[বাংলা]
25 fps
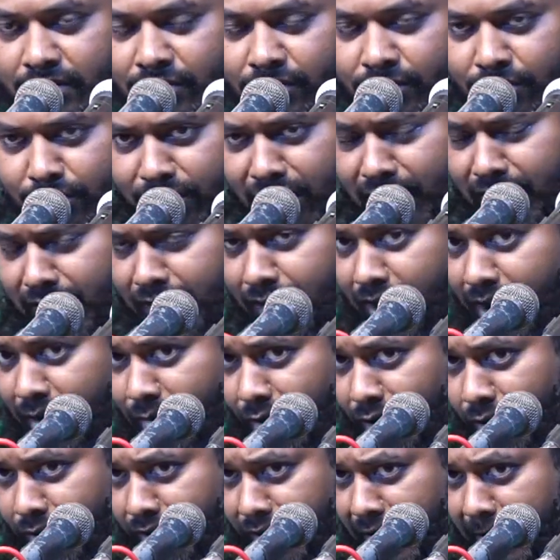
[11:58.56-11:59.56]
সুবান আল্লাহ
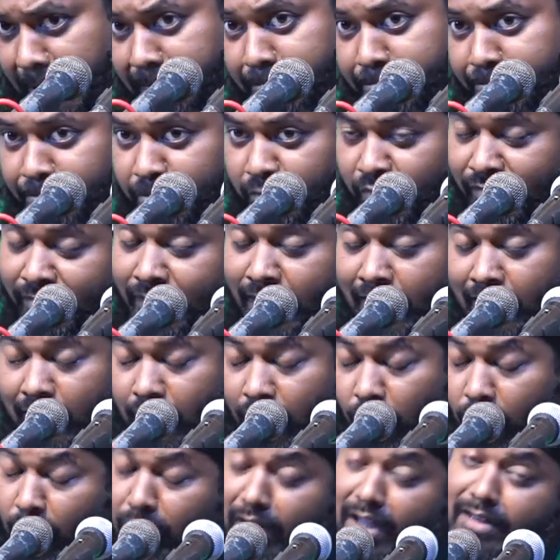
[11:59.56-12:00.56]
বলুন না
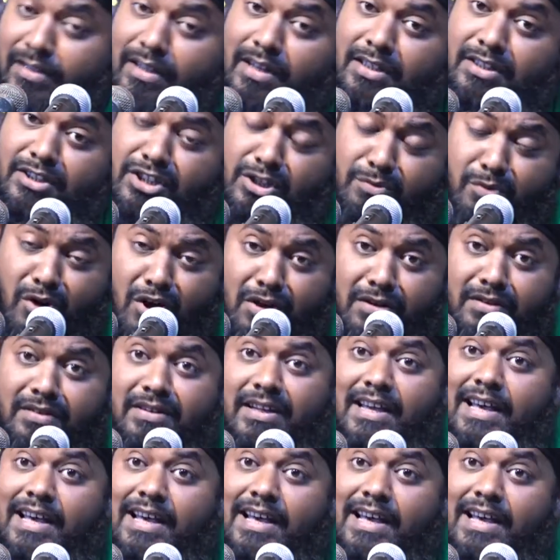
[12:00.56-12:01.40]
ওনাদের জীবন